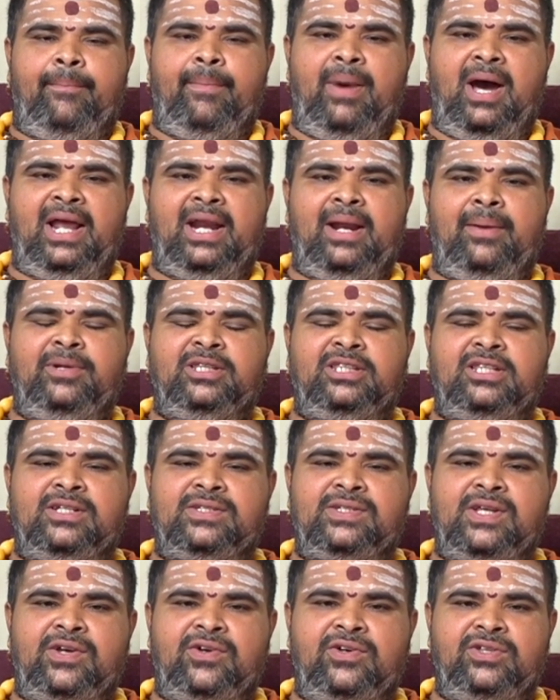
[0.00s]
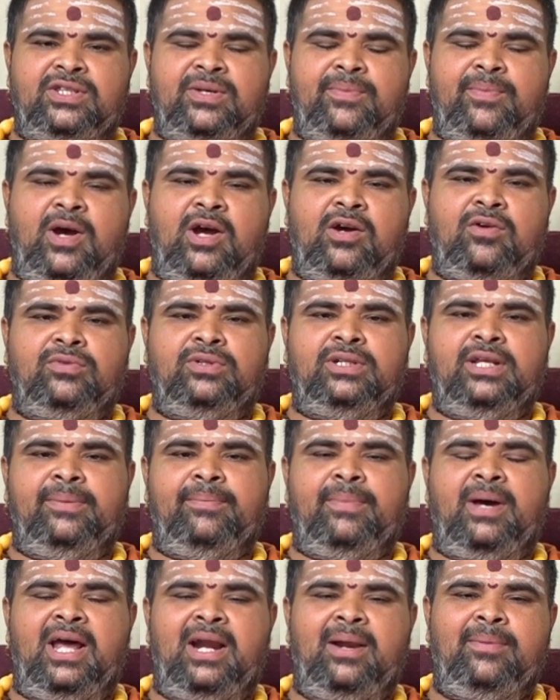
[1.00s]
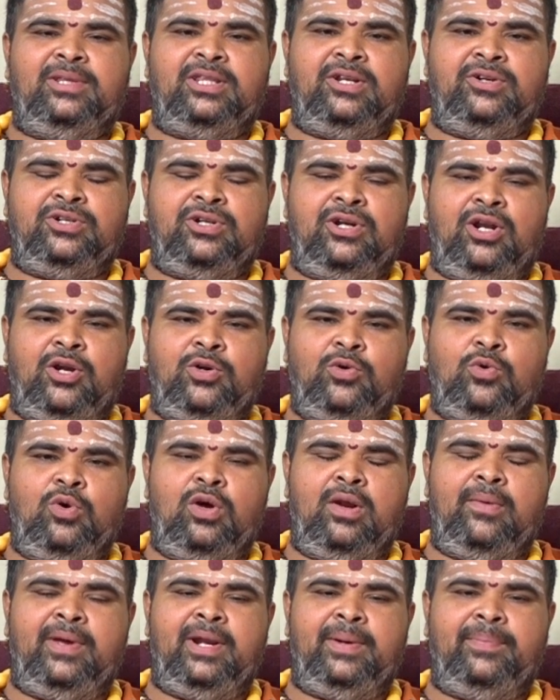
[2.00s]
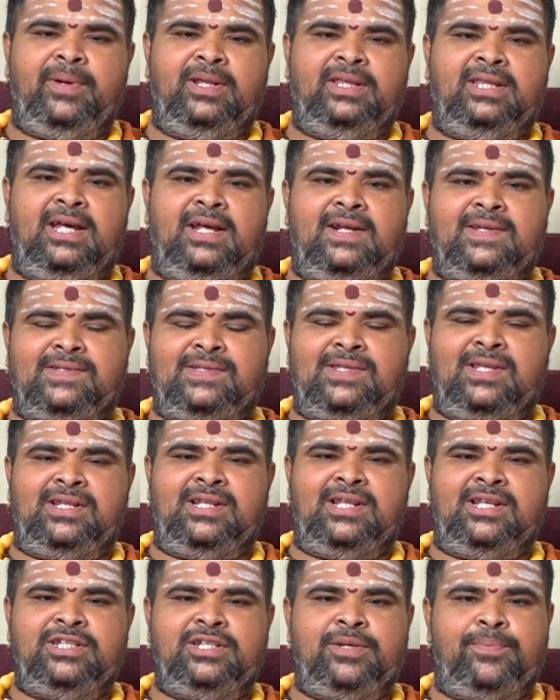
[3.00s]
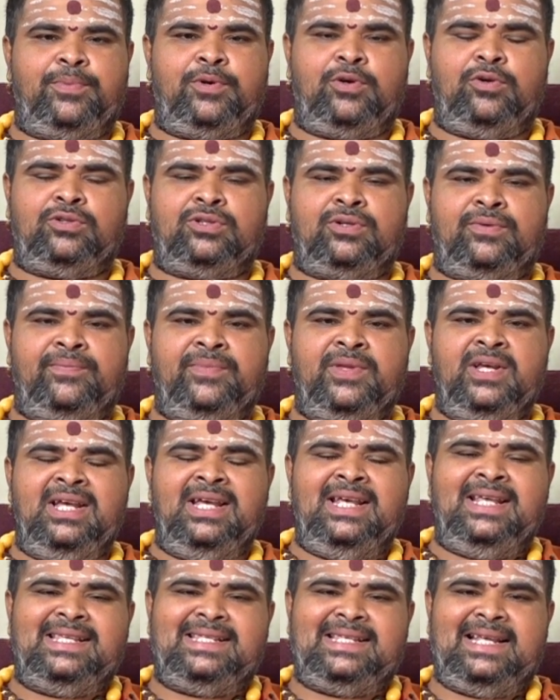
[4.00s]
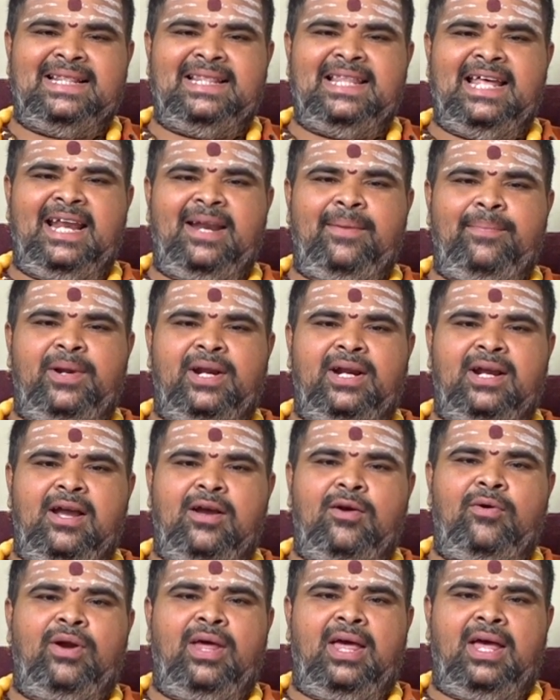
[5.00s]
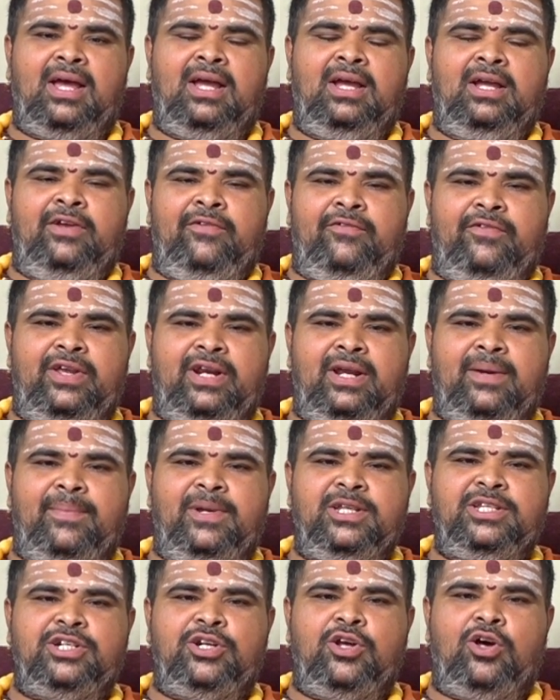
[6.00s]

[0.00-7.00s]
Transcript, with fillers: భార్యాభర్తల సఖ్యత బాగుంది భార్యాభర్త విషయంలో అనుకూలమైన ఫలితాలు ఇస్తుందని చెప్పుకోవచ్చును సంతానపరంగా కూడా వీరికి మంచి